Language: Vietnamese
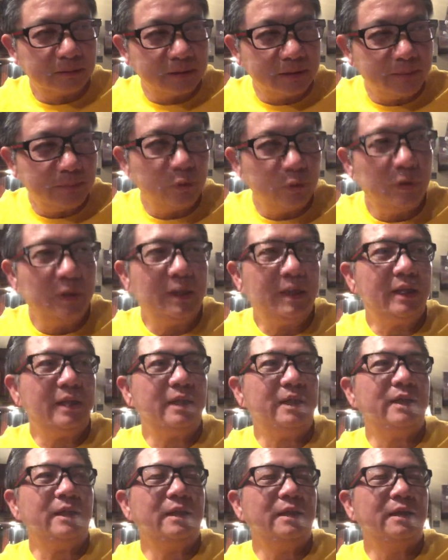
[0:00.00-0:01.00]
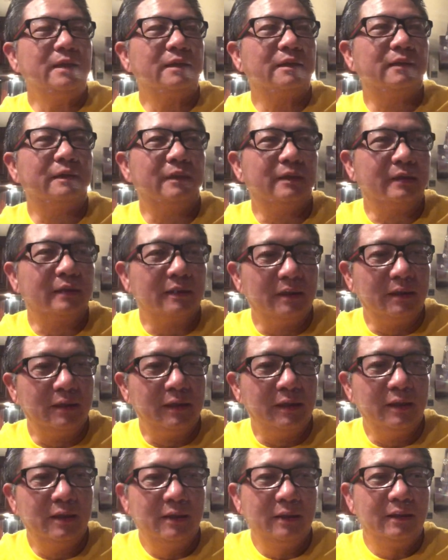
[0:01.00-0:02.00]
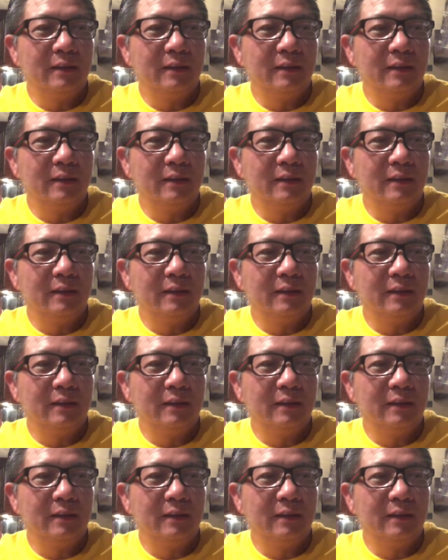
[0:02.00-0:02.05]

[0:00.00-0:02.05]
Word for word: Kim Quy, ờ, rồi,